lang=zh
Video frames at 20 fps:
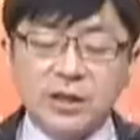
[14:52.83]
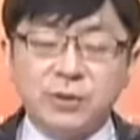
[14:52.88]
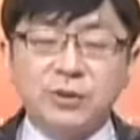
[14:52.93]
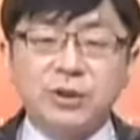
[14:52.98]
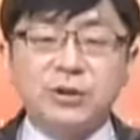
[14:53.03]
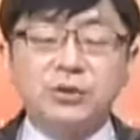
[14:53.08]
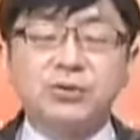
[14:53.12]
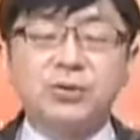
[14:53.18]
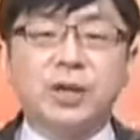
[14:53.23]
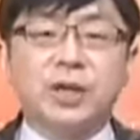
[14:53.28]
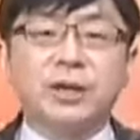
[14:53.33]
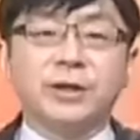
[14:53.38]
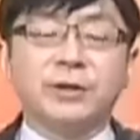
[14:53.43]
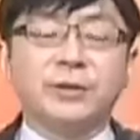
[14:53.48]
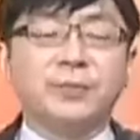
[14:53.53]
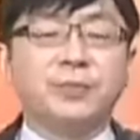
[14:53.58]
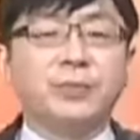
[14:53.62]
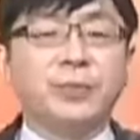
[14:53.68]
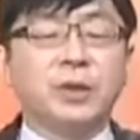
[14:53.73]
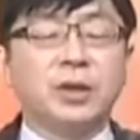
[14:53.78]
现在问题出来了，
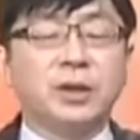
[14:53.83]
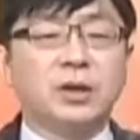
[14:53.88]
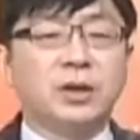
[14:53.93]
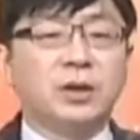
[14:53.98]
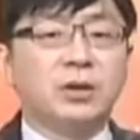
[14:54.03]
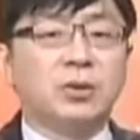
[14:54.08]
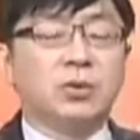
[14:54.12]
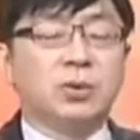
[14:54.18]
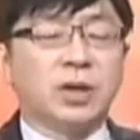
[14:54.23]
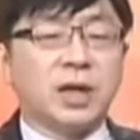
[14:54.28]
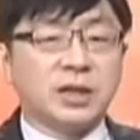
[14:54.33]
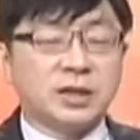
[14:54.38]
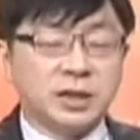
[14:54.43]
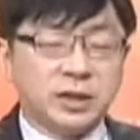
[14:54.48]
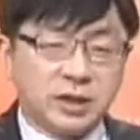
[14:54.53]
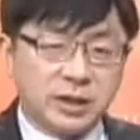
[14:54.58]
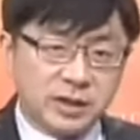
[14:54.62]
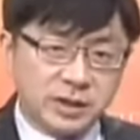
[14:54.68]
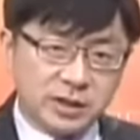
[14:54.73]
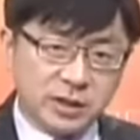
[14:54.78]
我刚刚已
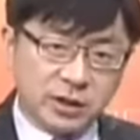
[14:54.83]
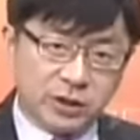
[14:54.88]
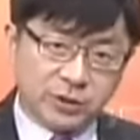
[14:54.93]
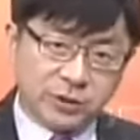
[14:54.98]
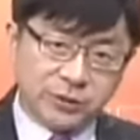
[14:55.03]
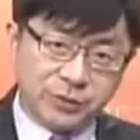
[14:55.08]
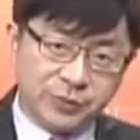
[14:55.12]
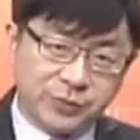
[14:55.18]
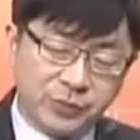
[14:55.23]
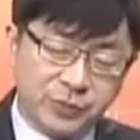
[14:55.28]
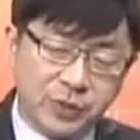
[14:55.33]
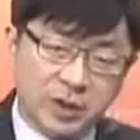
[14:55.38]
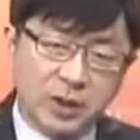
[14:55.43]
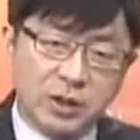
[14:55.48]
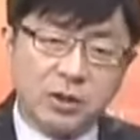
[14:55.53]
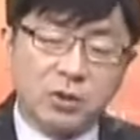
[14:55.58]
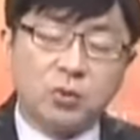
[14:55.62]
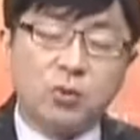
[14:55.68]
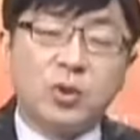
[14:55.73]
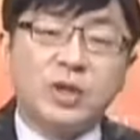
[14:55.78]
经提示你哦，
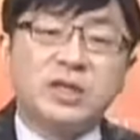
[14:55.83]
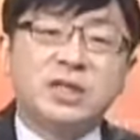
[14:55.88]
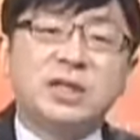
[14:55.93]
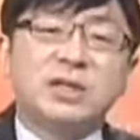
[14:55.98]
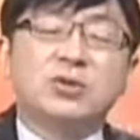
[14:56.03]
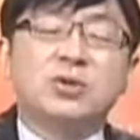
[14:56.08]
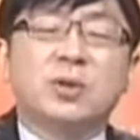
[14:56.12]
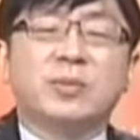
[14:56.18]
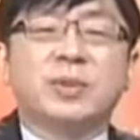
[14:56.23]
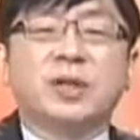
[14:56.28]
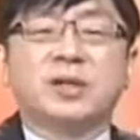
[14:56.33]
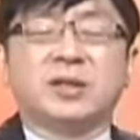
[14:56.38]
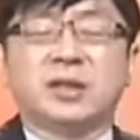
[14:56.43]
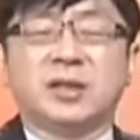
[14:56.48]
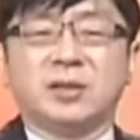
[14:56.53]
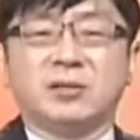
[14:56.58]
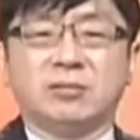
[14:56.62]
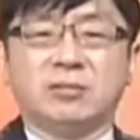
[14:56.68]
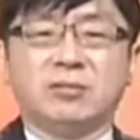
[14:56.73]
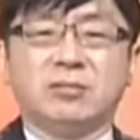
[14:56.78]
维新赚不到
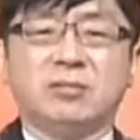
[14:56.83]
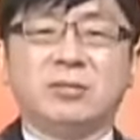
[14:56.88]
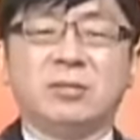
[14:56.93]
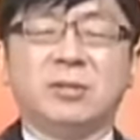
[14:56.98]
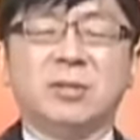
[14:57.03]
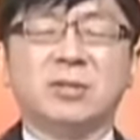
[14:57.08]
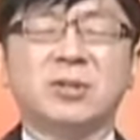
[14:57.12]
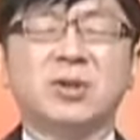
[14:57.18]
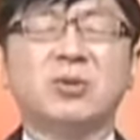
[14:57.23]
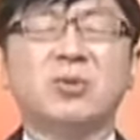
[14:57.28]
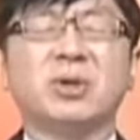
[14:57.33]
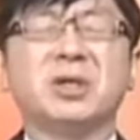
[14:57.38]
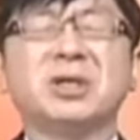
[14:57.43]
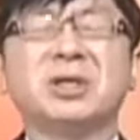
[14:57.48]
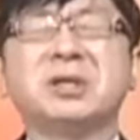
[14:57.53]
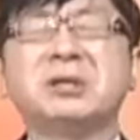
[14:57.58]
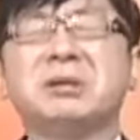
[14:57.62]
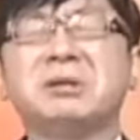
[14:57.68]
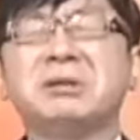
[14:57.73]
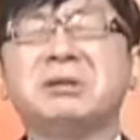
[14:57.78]
钱，昨天
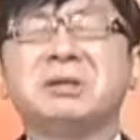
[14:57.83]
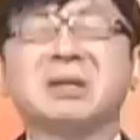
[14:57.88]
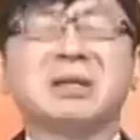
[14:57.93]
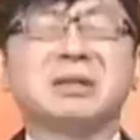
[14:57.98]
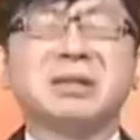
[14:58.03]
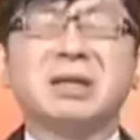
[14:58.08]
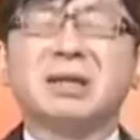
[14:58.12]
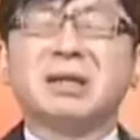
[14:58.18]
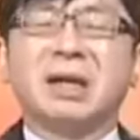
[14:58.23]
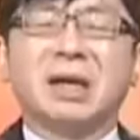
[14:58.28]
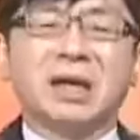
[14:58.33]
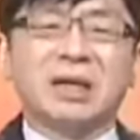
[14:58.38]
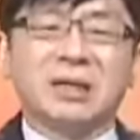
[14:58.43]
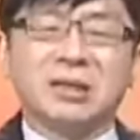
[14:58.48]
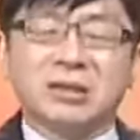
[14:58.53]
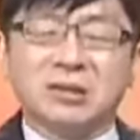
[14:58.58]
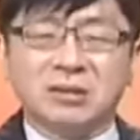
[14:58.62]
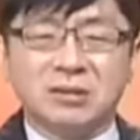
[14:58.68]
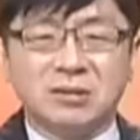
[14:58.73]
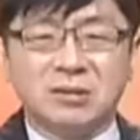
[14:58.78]
维新已经涨上来
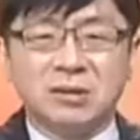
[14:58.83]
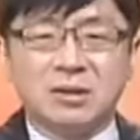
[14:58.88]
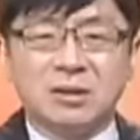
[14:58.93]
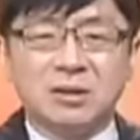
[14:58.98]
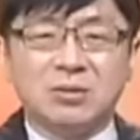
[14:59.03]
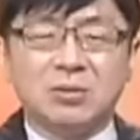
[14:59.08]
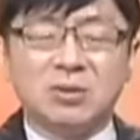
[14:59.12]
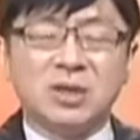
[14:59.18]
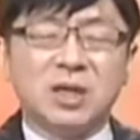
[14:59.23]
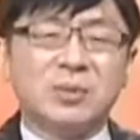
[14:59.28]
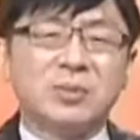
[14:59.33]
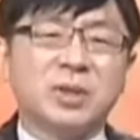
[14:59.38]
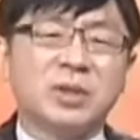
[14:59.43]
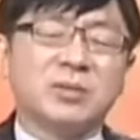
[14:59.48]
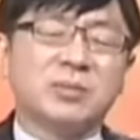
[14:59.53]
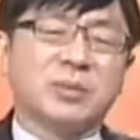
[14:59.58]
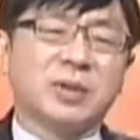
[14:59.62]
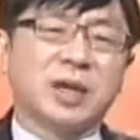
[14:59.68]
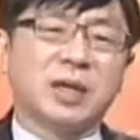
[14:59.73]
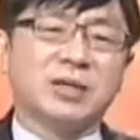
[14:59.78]
了，我现在不知
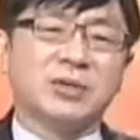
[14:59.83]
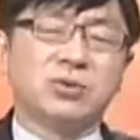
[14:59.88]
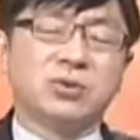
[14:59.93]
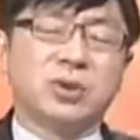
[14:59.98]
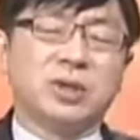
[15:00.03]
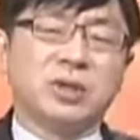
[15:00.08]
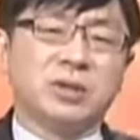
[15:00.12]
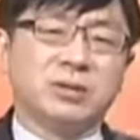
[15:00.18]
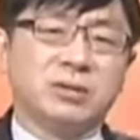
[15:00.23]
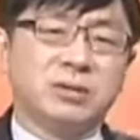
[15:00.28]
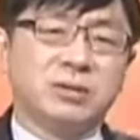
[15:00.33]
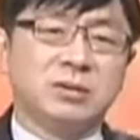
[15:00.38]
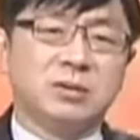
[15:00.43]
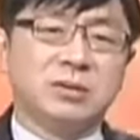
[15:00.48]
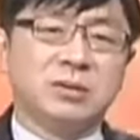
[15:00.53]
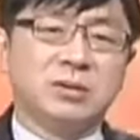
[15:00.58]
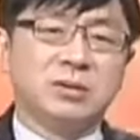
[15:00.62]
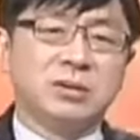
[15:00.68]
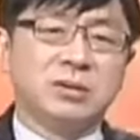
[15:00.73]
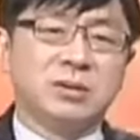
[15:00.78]
道怎么该追，
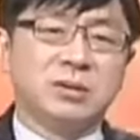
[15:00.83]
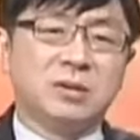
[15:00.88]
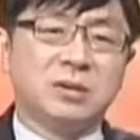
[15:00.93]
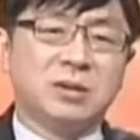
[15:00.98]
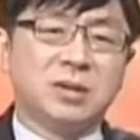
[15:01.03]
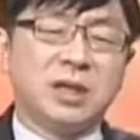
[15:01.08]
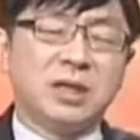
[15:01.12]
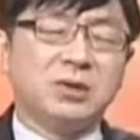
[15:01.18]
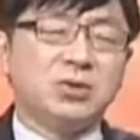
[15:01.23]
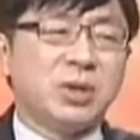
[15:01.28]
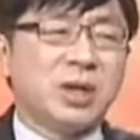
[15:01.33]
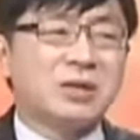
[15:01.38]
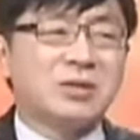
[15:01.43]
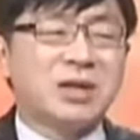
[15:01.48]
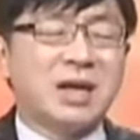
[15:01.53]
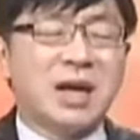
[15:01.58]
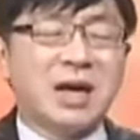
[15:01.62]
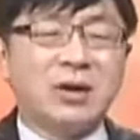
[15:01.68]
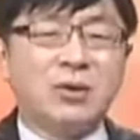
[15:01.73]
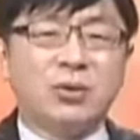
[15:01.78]
一追
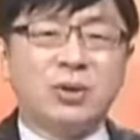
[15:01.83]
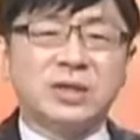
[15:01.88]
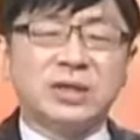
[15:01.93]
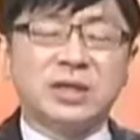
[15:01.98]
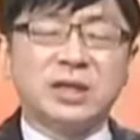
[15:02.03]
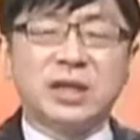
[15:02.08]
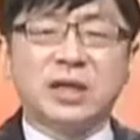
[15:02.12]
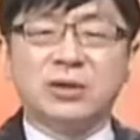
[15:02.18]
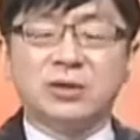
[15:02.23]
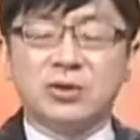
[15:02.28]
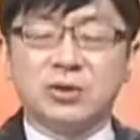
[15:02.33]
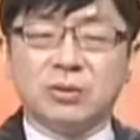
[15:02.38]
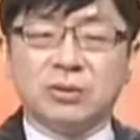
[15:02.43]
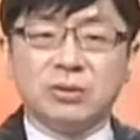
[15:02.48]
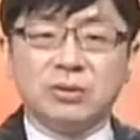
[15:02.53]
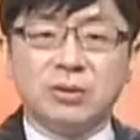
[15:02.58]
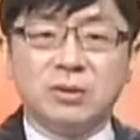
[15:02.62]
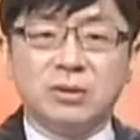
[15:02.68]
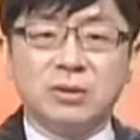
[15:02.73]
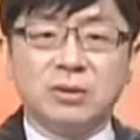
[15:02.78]
它就拉回，整理好久，